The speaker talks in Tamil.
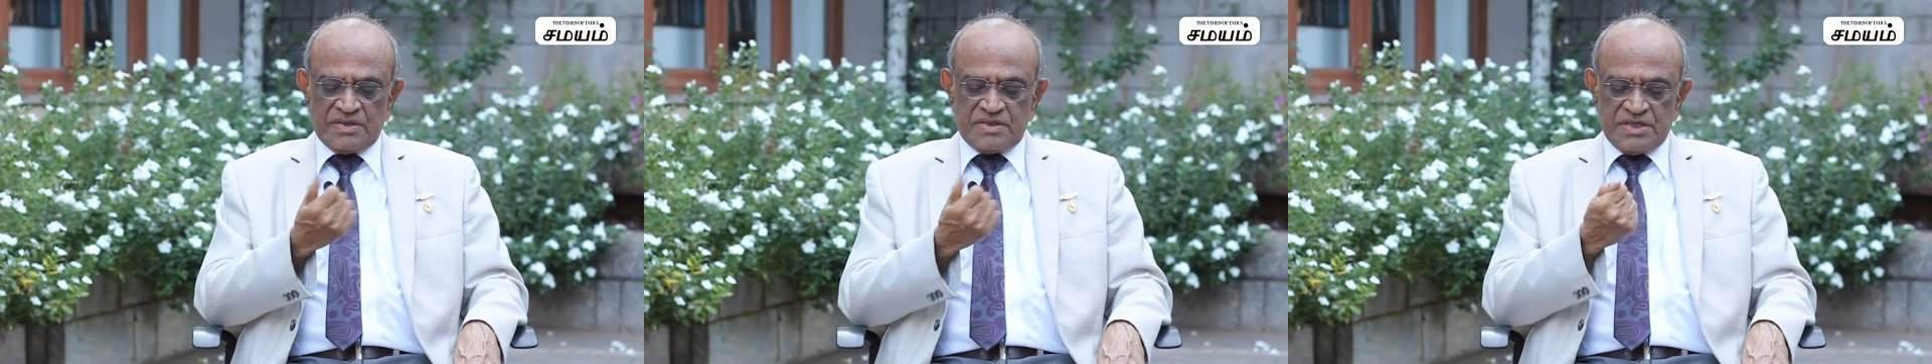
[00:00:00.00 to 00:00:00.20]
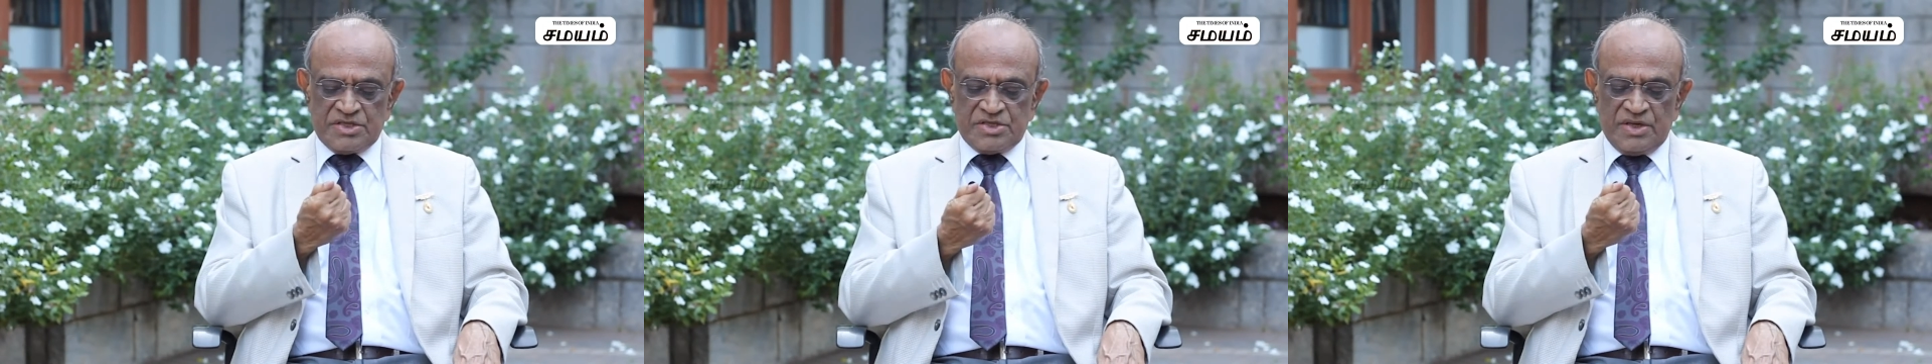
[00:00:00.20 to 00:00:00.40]

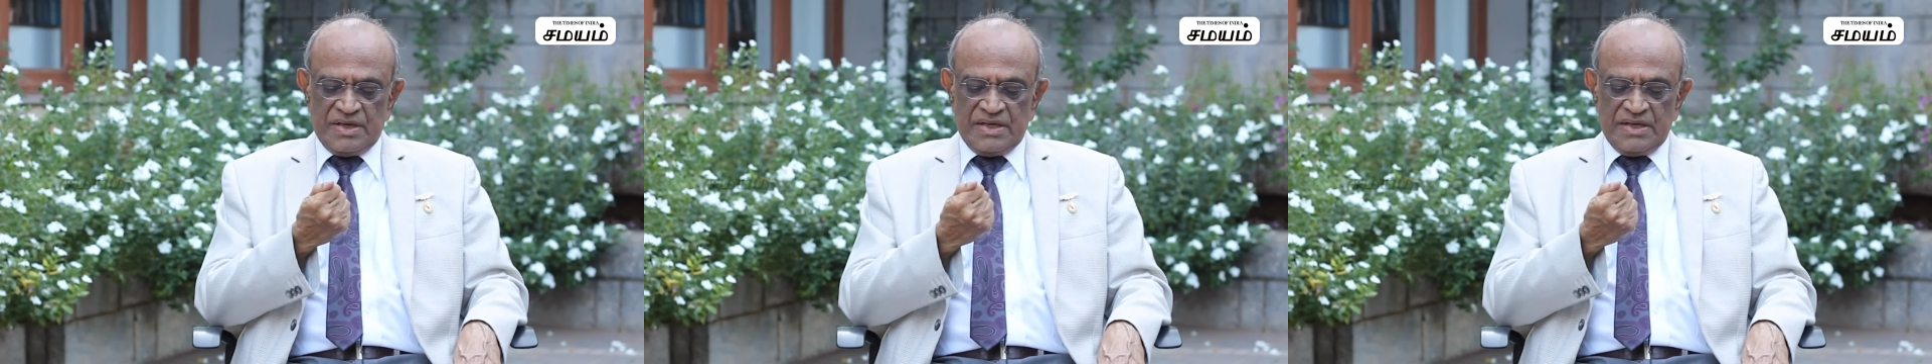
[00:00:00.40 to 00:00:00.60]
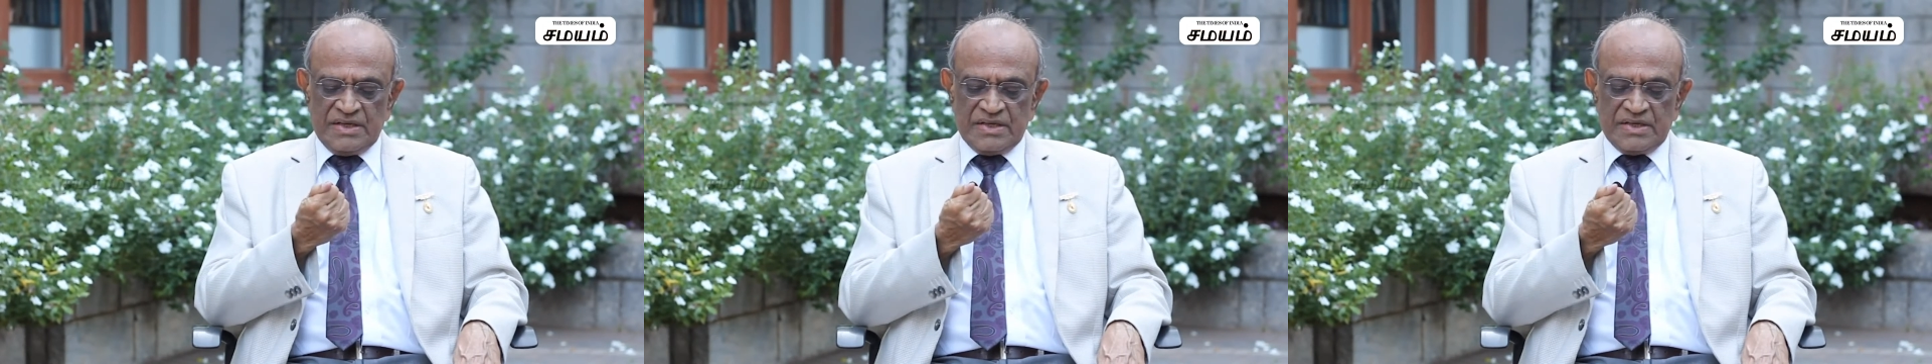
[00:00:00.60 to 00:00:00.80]

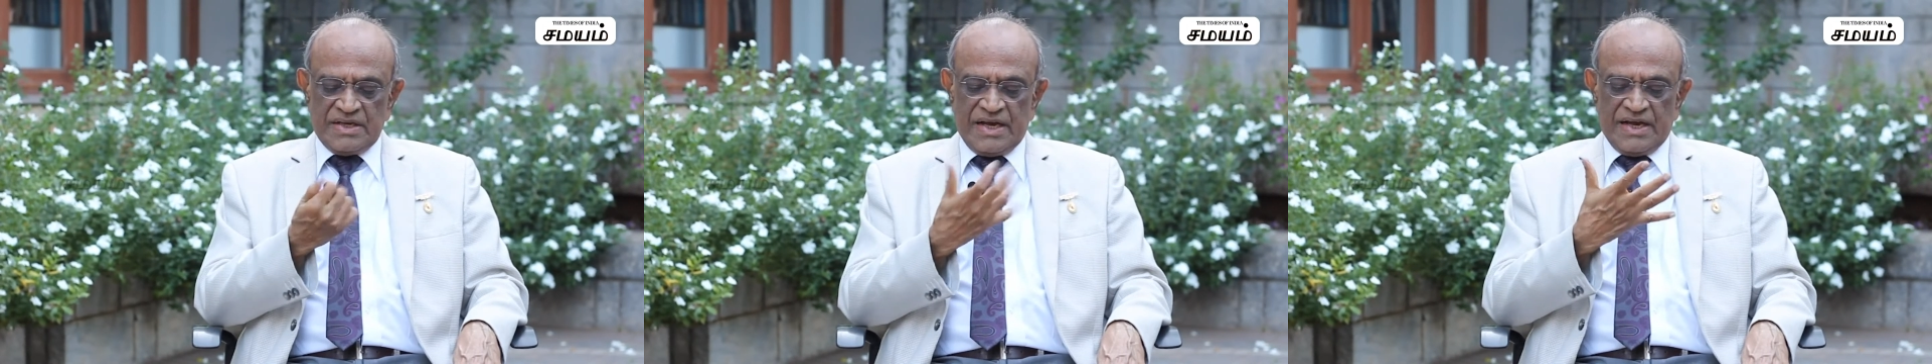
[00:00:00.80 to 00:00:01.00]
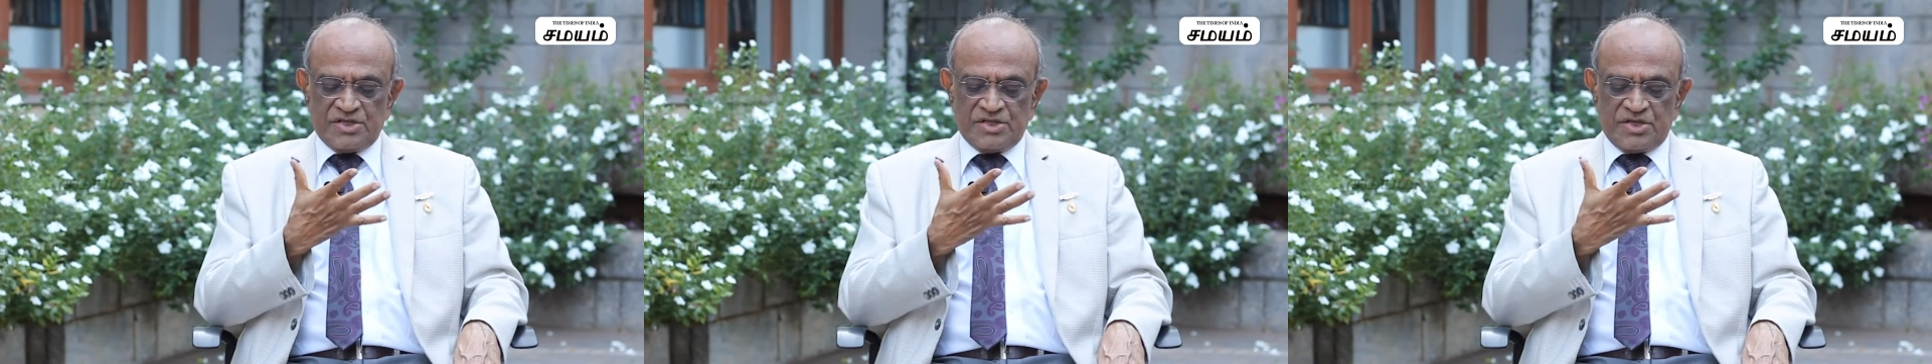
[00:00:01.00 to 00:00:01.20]
சிஸ்டலி
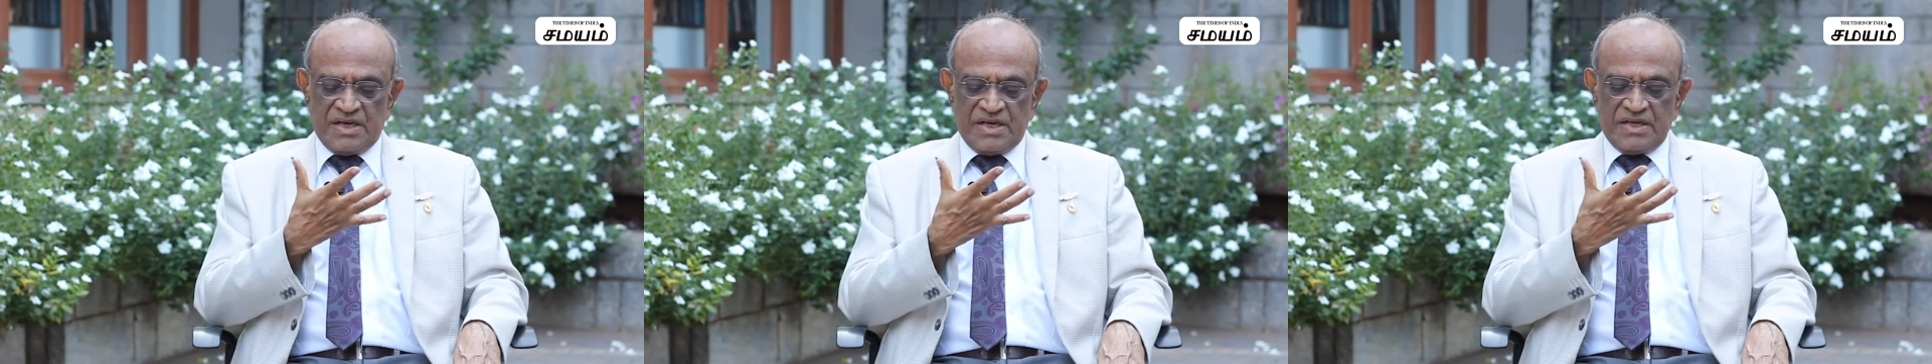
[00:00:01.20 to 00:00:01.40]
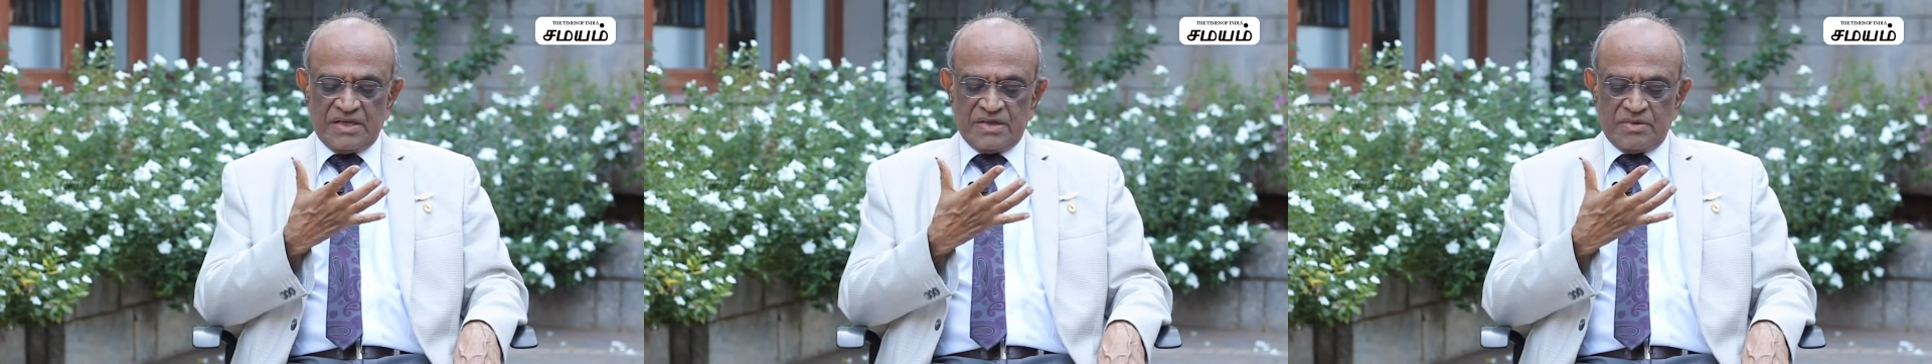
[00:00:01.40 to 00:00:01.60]

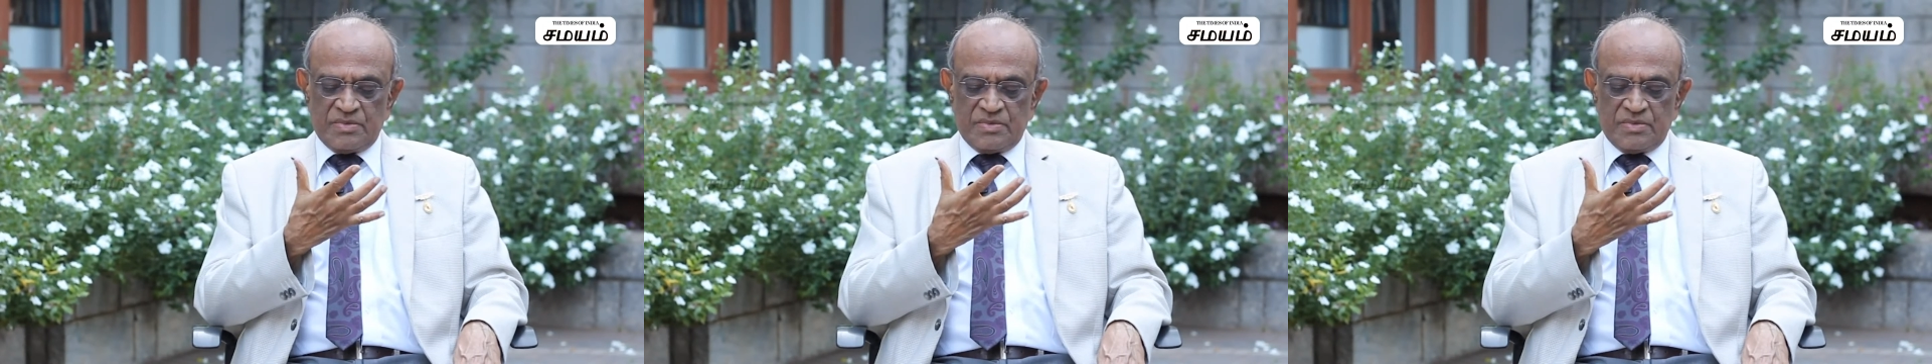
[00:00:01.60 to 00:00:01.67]
டயஸ்டலி